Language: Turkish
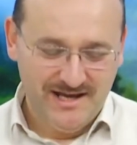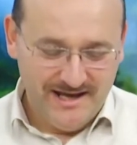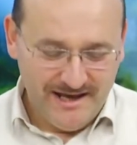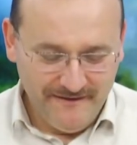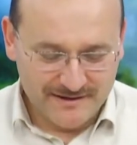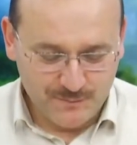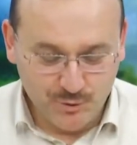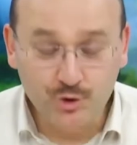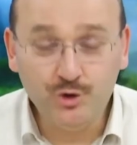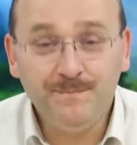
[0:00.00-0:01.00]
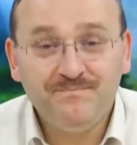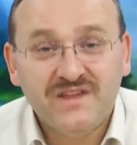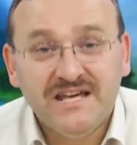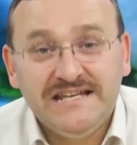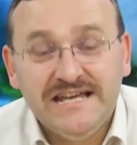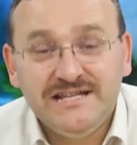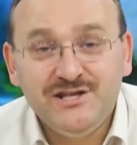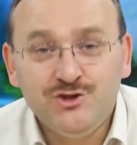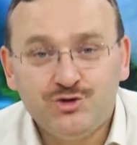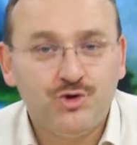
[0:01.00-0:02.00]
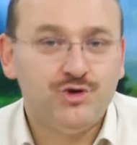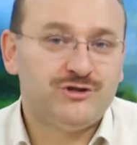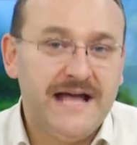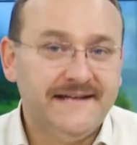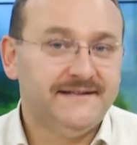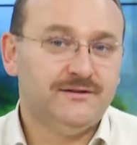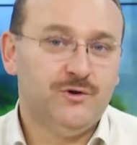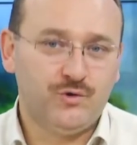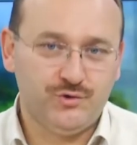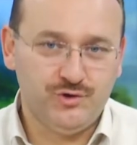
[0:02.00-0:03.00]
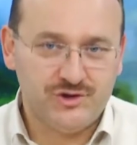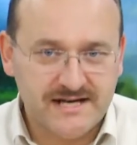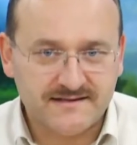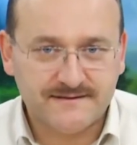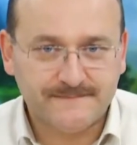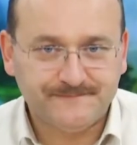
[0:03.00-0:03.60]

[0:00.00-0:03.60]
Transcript: Evet bugün yedinci sözden okuyacağız.